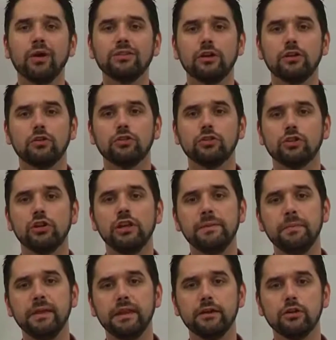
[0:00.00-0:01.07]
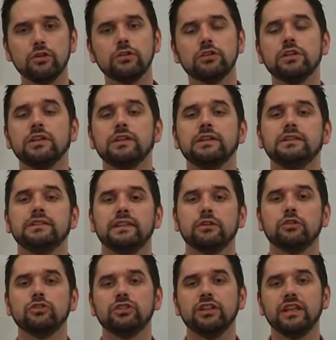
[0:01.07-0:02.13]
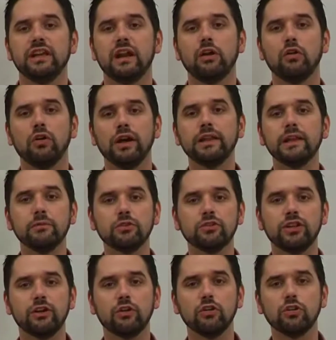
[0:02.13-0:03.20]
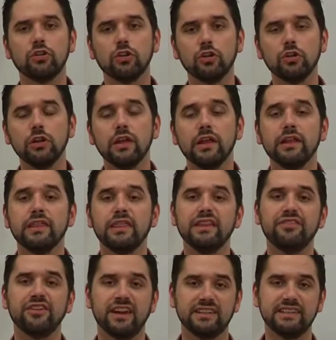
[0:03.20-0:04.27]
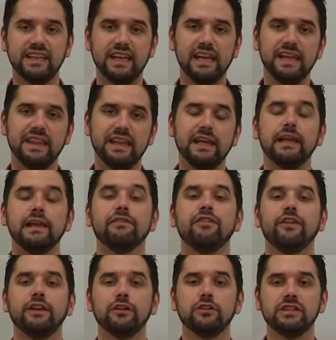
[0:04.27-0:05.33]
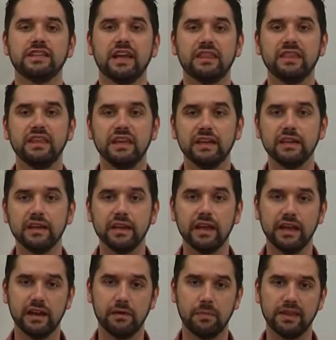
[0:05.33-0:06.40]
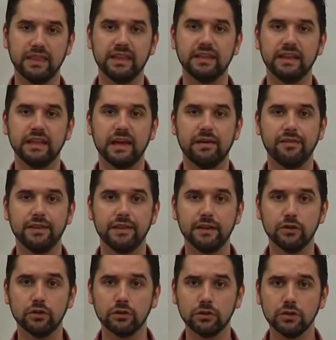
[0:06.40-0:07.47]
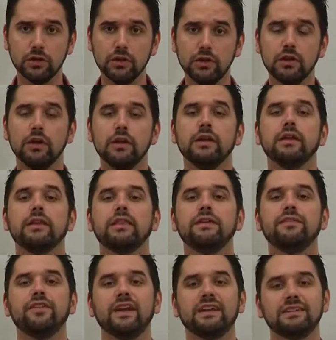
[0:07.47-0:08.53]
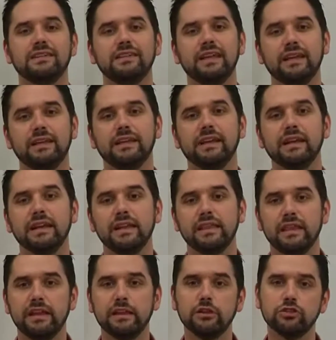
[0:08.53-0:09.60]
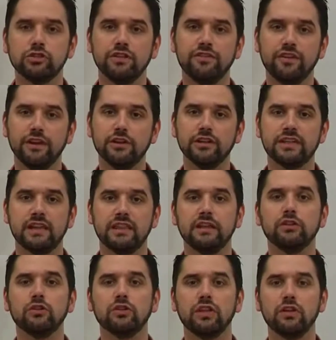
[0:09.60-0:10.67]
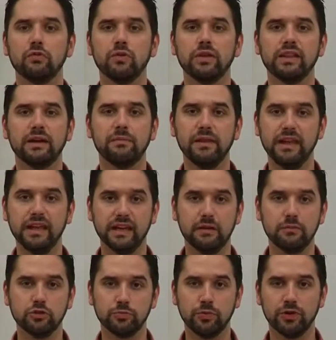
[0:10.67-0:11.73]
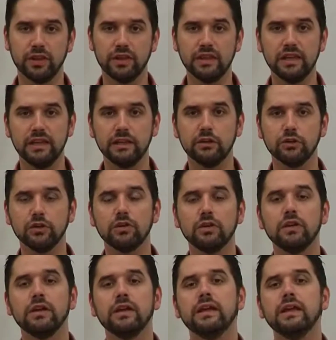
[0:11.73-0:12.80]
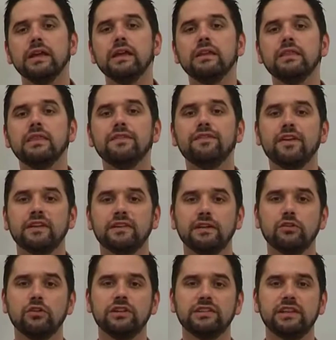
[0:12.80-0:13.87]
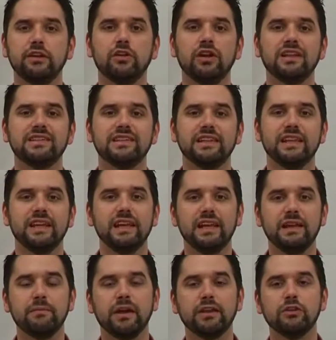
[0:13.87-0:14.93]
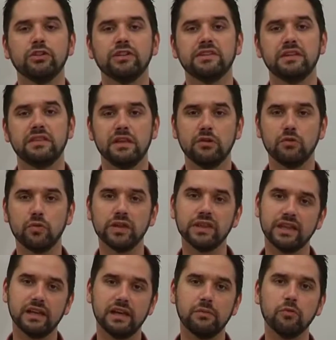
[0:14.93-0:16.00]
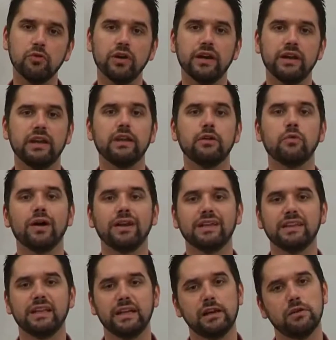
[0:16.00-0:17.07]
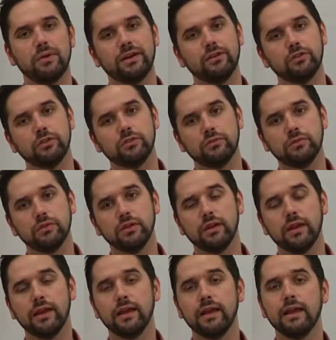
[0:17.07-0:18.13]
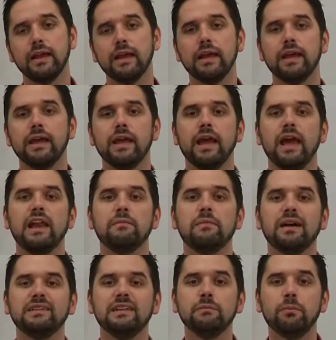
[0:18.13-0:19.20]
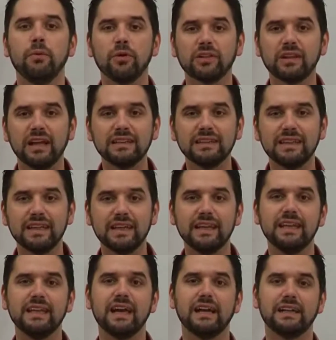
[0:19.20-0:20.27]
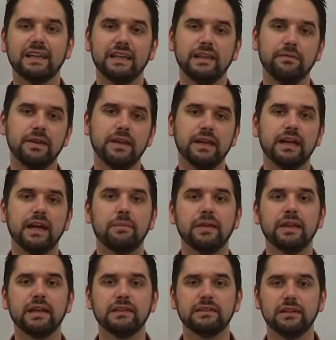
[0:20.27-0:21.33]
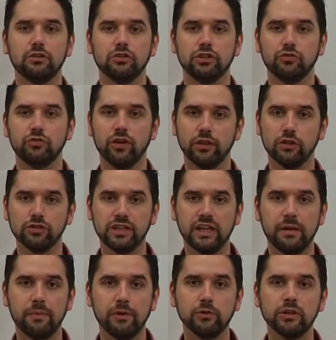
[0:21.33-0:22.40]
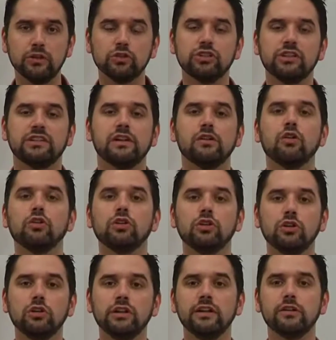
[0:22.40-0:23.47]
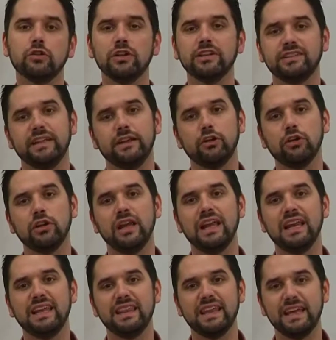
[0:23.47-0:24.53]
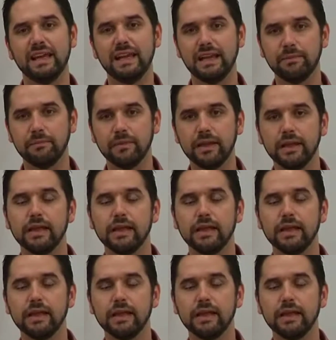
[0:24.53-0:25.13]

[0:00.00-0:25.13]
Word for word: cuanto al control lipídico, se consideran objetivos de control cifras de LDL inferiores a 100 en el paciente diabético, cifras de triglicéridos inferiores a 150 miligramos por decilitro y cifras de colesterol HDL mayores de 50 en la mujer y 40 en el varón. El más importante y al que deben encaminarse los esfuerzos terapéuticos es el control del colesterol LDL.